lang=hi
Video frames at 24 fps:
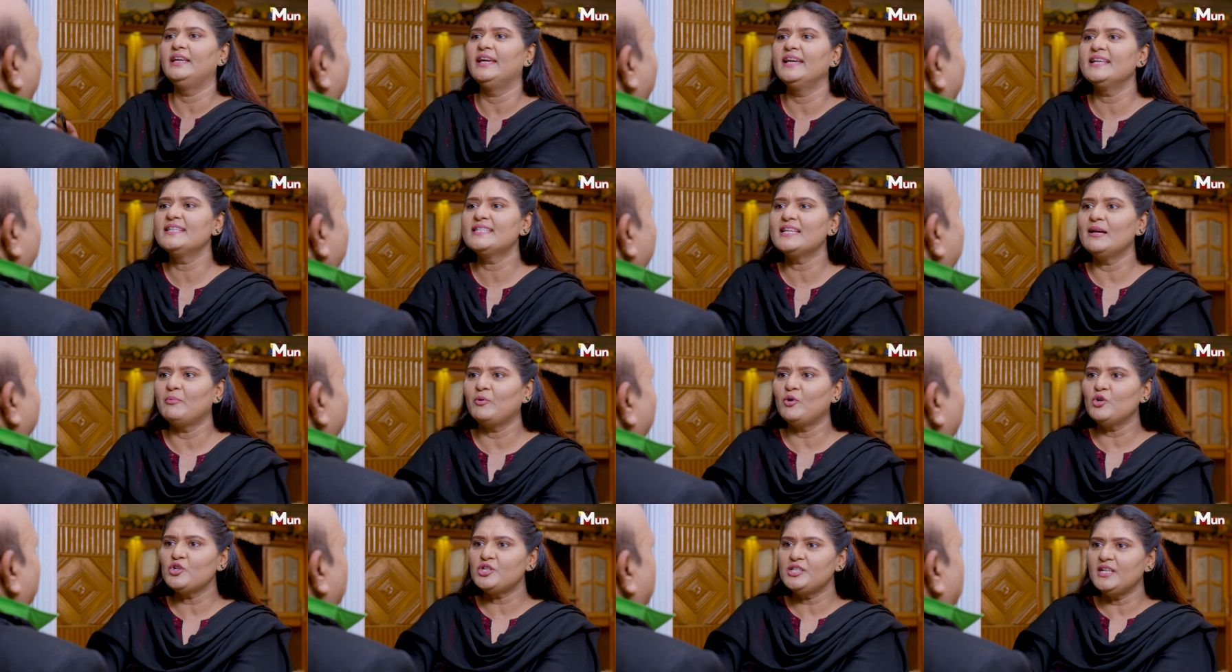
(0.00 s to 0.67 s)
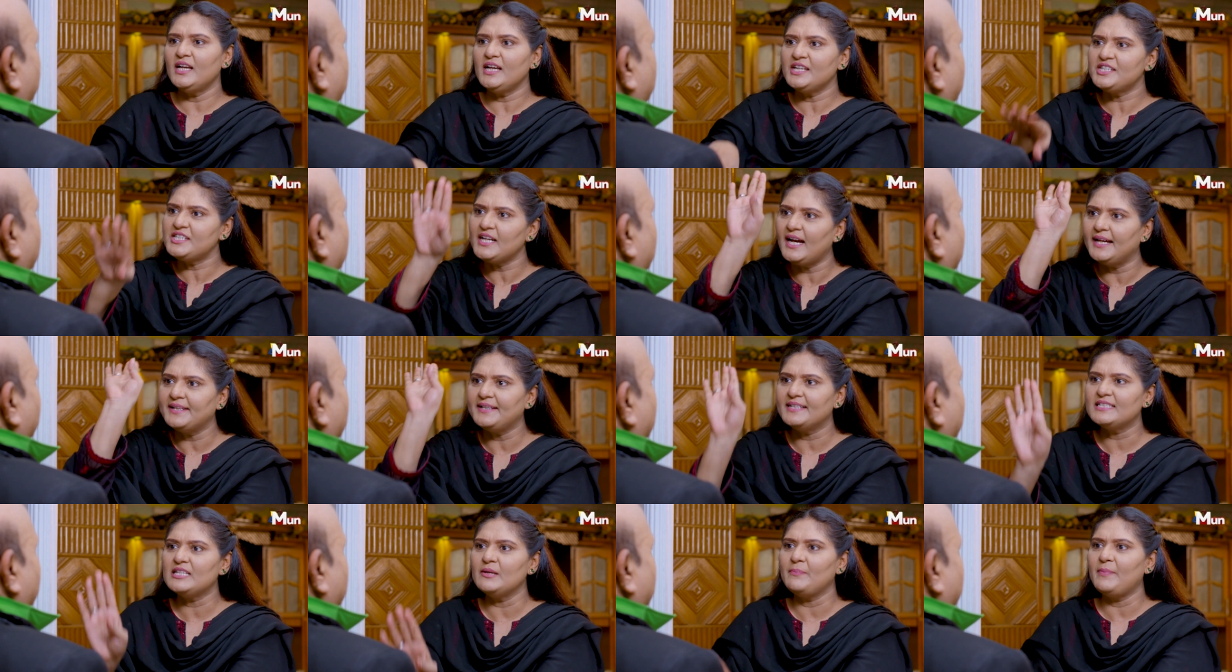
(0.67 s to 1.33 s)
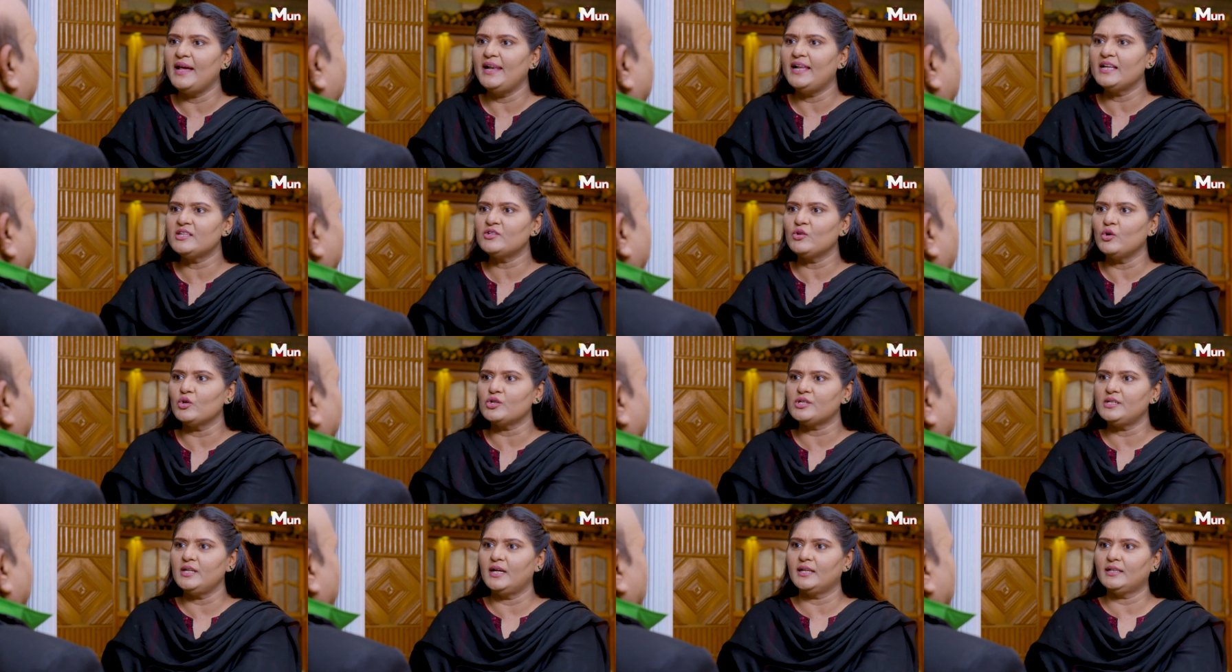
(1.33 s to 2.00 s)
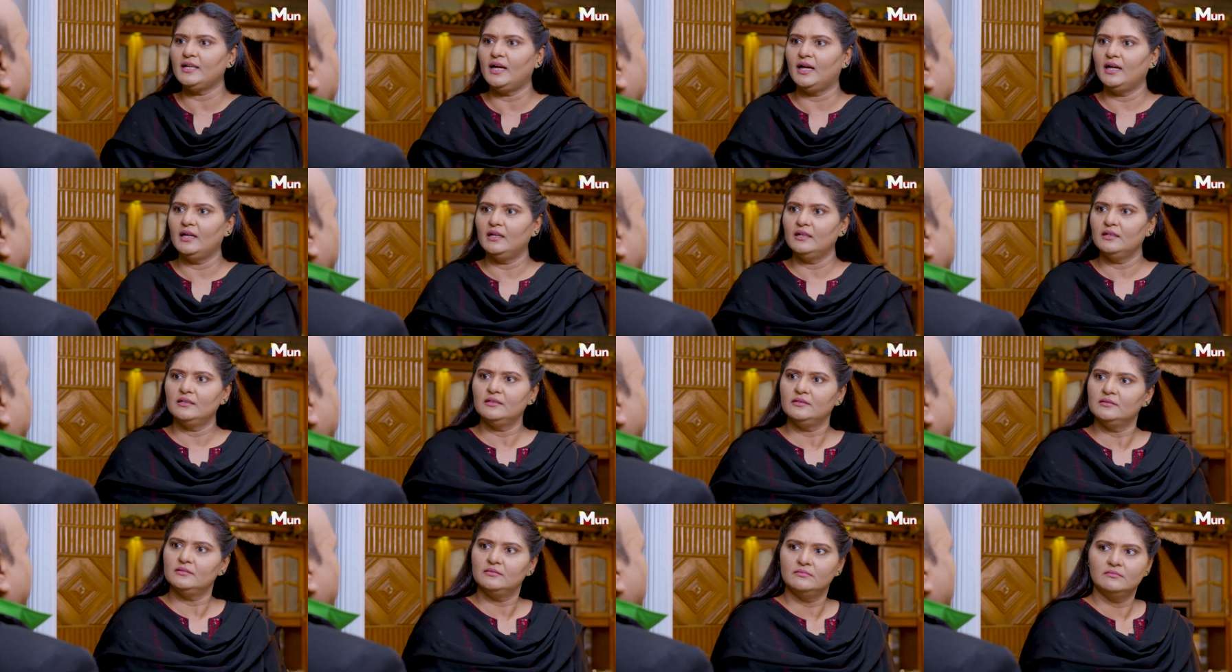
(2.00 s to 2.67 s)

ये सब कुछ ना शादी से पहले सोचना था